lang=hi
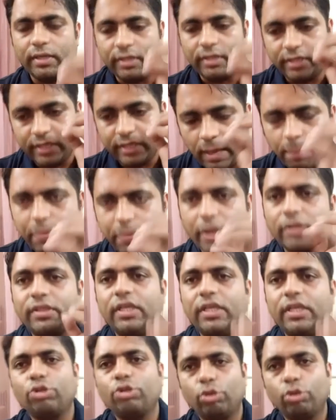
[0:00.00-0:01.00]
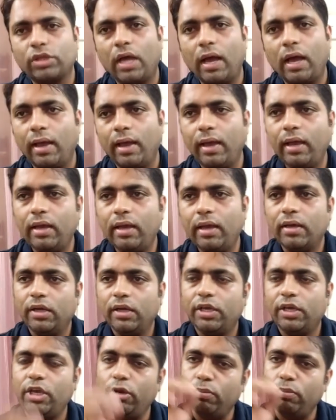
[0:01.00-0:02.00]
ये प्रतीत होता है
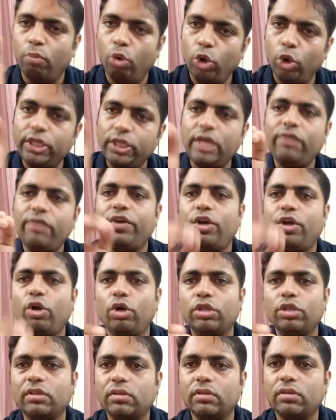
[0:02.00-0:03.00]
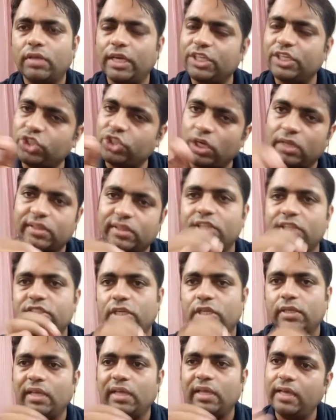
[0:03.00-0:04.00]
कि मोदी विरोध के चलते
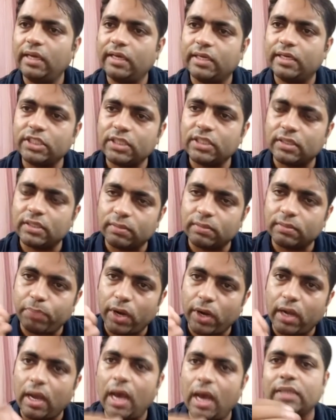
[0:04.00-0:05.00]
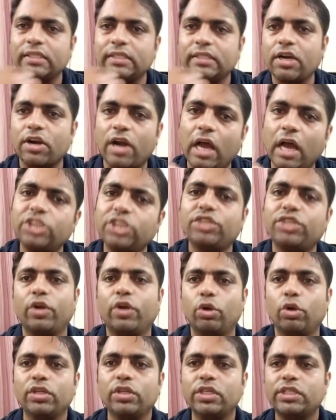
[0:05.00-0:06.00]
चलते ये किस प्रकार से राष्ट्र
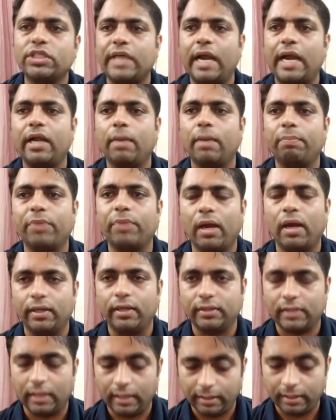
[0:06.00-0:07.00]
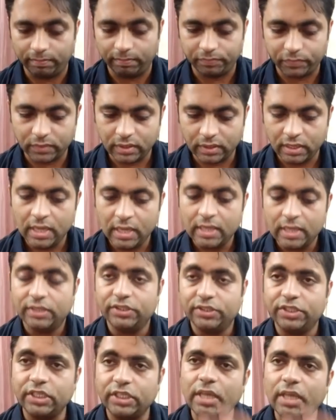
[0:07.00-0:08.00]
विरोधी स्टैंड अपना ले जी
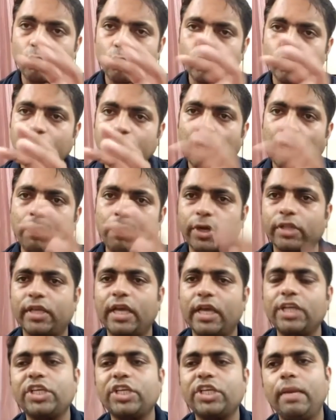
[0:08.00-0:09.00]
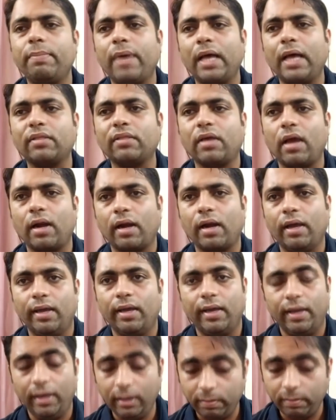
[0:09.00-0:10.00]
जिस हम उत्तर प्रदेश की बात कर रहे
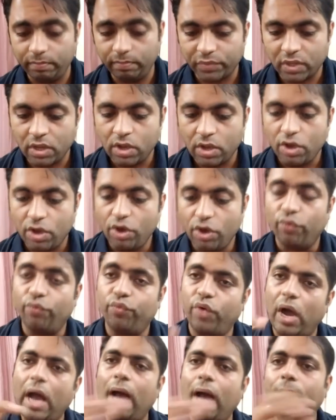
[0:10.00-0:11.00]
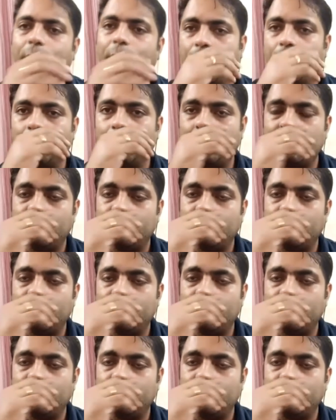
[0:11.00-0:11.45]
हैं वहां पर